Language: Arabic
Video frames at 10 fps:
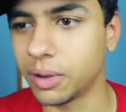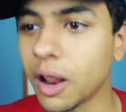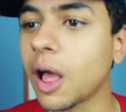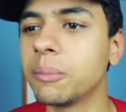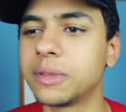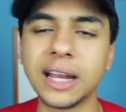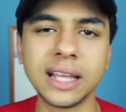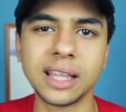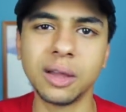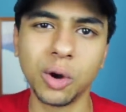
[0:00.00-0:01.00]
رقم
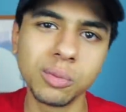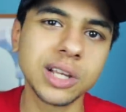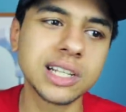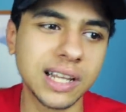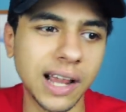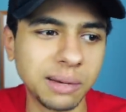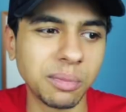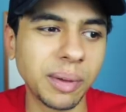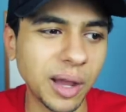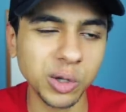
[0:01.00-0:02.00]
ثلاثة وهو مسلسل يعني
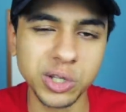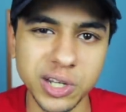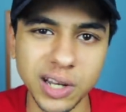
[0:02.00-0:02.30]
ما بياخدش